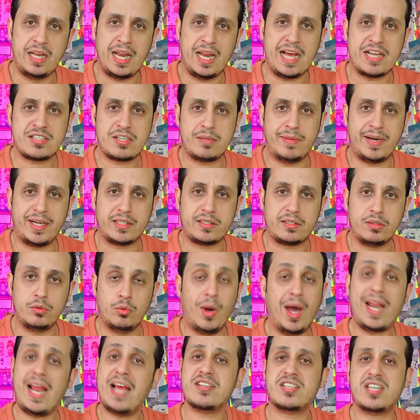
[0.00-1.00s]
للأزمات
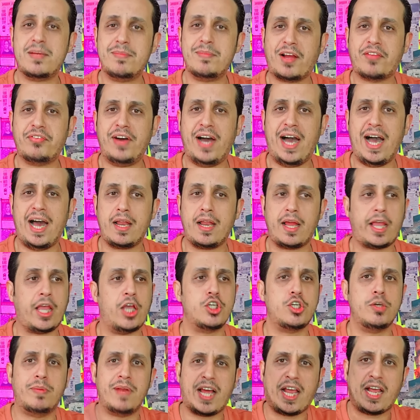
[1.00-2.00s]
ولا يسيبك في
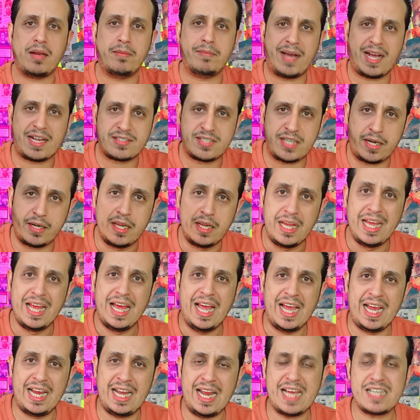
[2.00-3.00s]
حالك يجيب لك المخزن
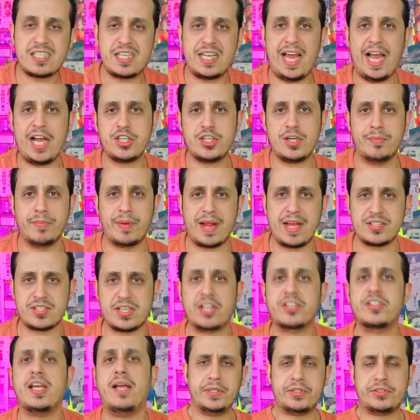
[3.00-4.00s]
الأسلحة جنب
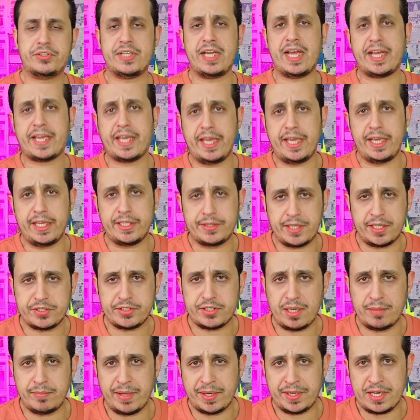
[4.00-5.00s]
راسك بالتأكيد
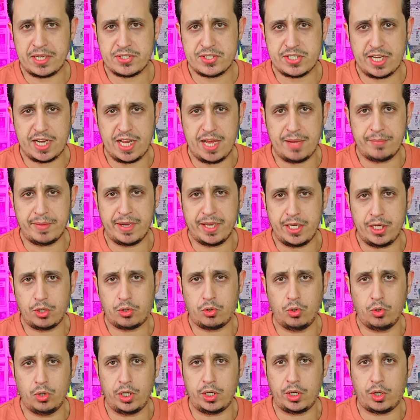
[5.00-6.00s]
نتمنى السلامة
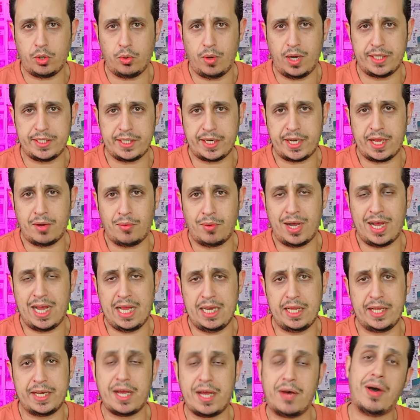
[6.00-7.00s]
لكل إخواننا
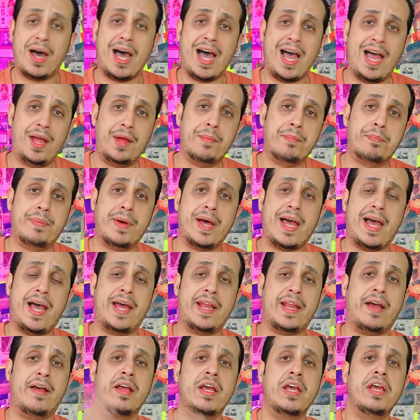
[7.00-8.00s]
وأهلنا
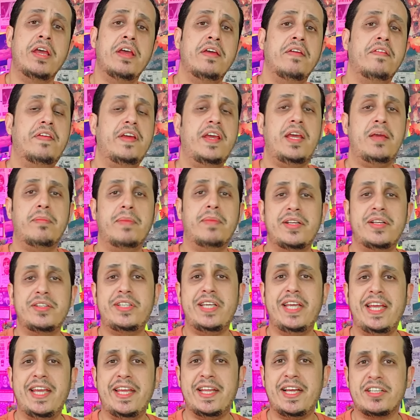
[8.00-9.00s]
وأحبائنا في
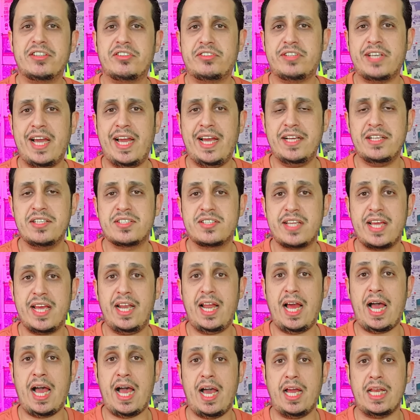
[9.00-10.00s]
مدينة تعز
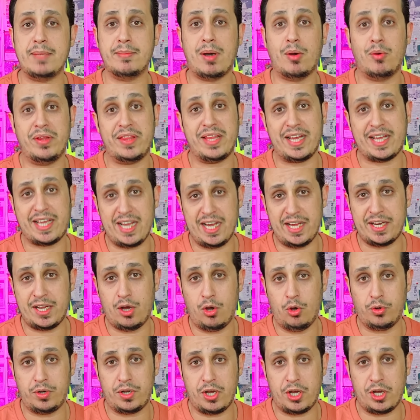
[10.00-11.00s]
الحالمة وإذا
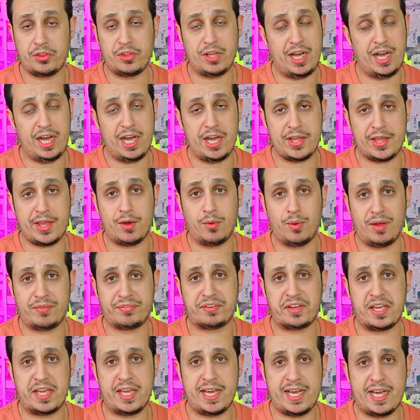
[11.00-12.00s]
كان هناك ضحايا
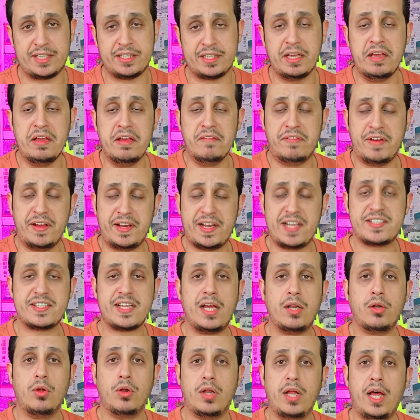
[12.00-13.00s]
وفيات
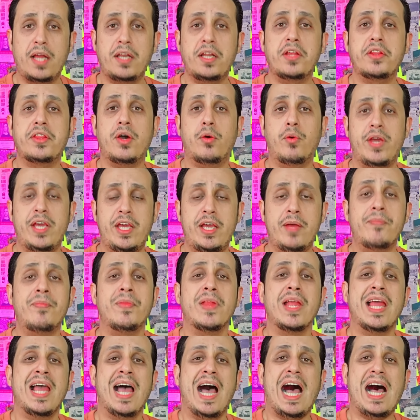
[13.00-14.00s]
فنسأل الله
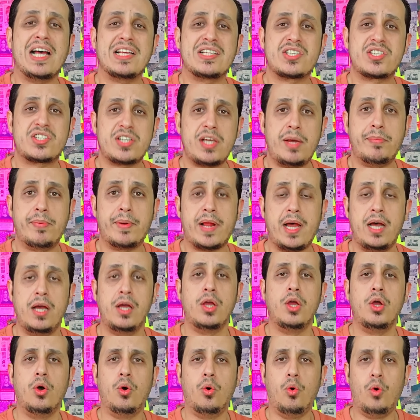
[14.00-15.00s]
لذويهم
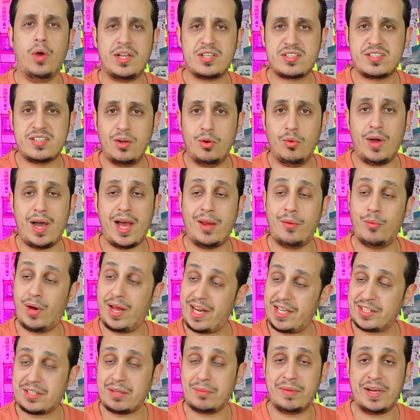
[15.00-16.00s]
الصبر والسلوان
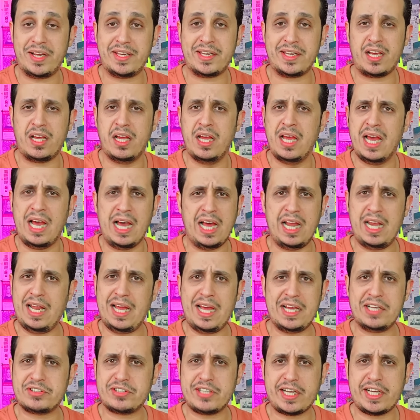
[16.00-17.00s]
ونتمنى أن
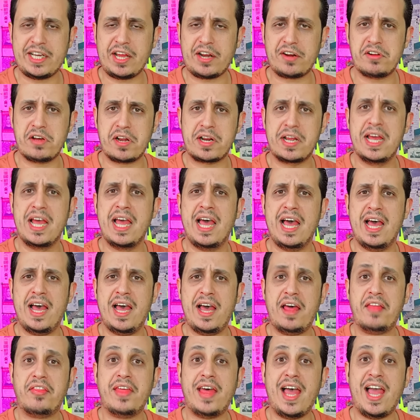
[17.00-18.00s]
لا يتكرر
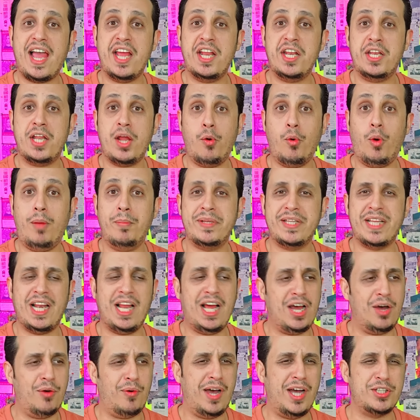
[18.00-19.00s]
هذا النوع من
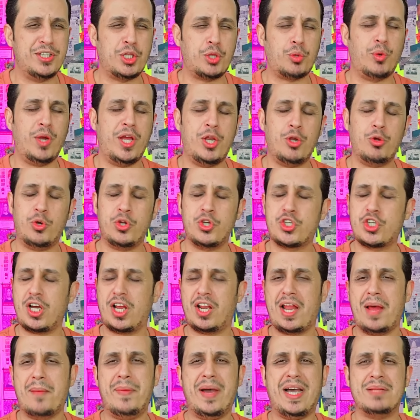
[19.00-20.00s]
الحوادث وإنه إن
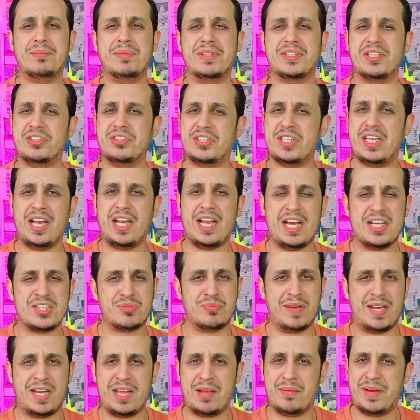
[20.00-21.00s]
شاء الله بعد ما تنتهي
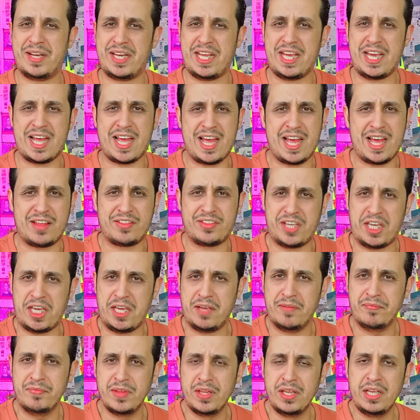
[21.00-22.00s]
الأزمة اليمنية
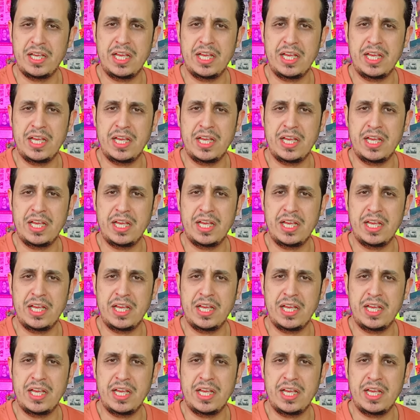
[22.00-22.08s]
هذه